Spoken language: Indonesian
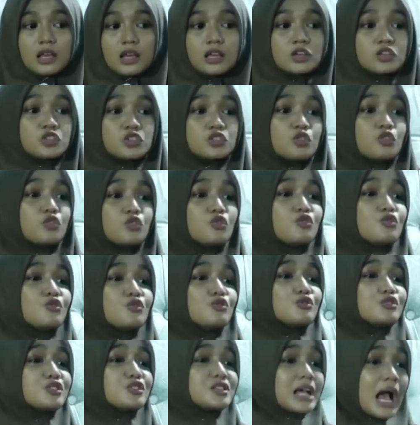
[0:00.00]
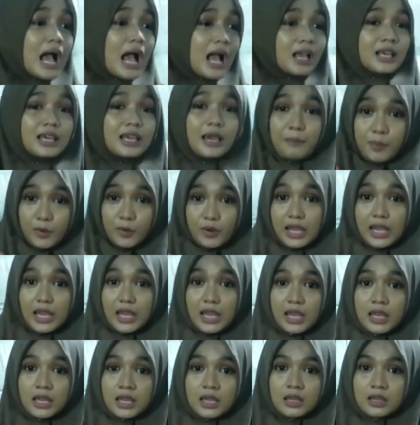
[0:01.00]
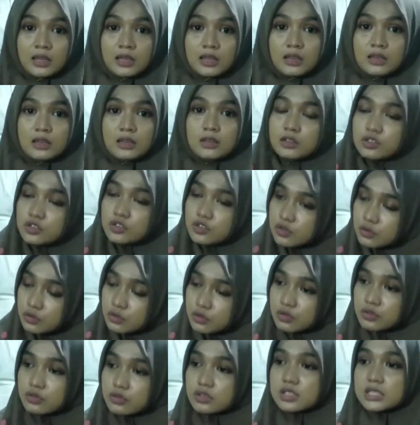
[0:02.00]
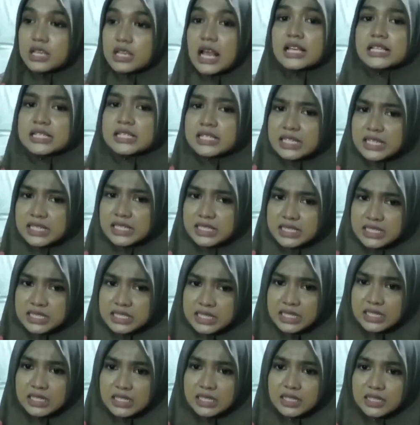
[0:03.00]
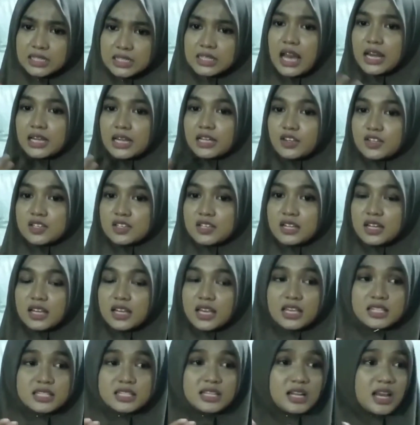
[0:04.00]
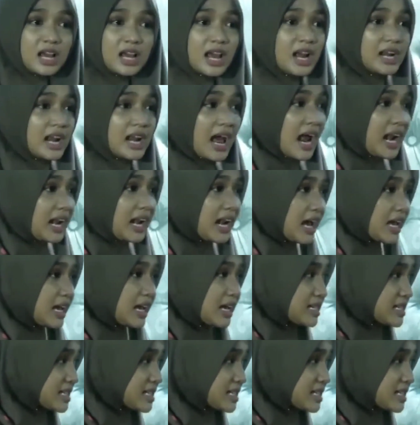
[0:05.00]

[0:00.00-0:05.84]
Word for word: susah ya bu nggih susah sedih dan yang senangnya jenengan anaknya